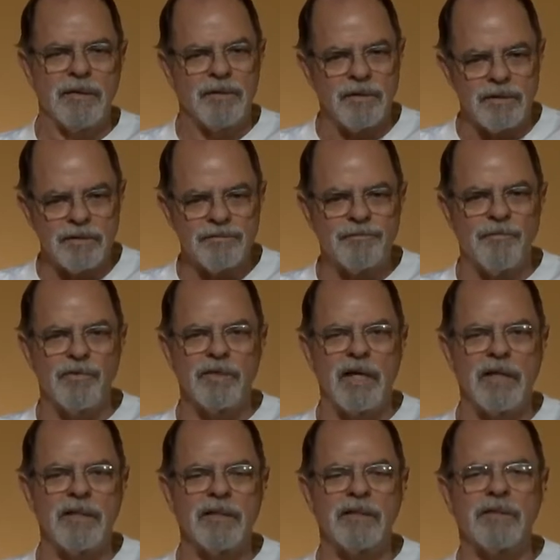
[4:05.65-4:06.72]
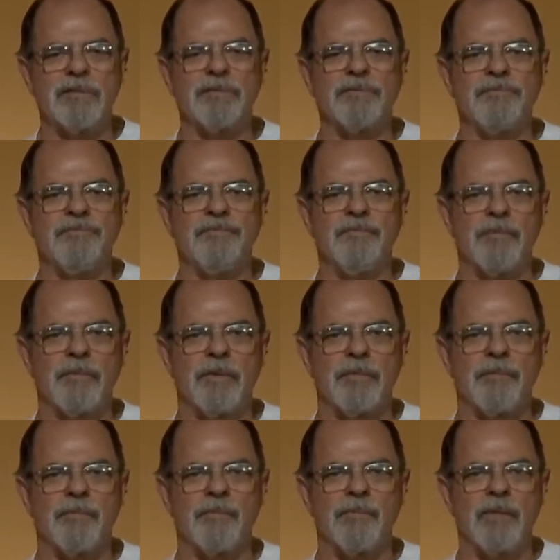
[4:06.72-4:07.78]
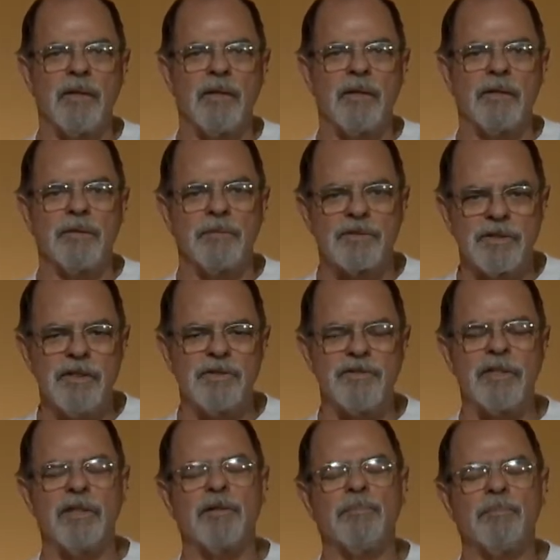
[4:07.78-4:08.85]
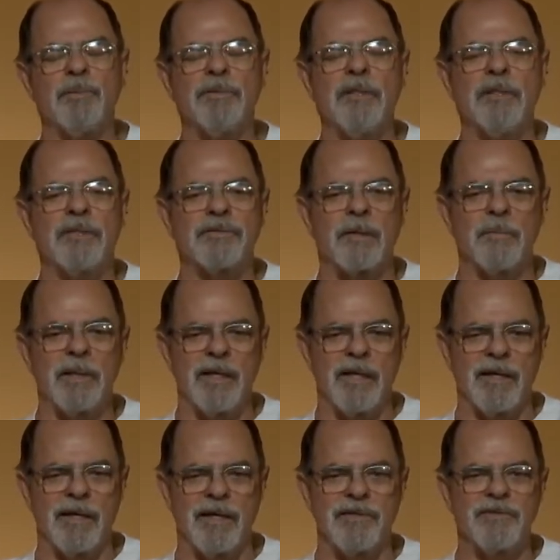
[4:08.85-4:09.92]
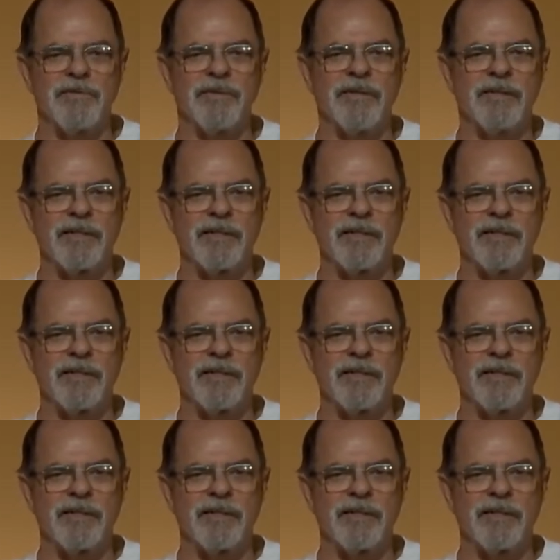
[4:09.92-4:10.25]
E foi aí que eu senti que eu poderia trabalhar em rádio.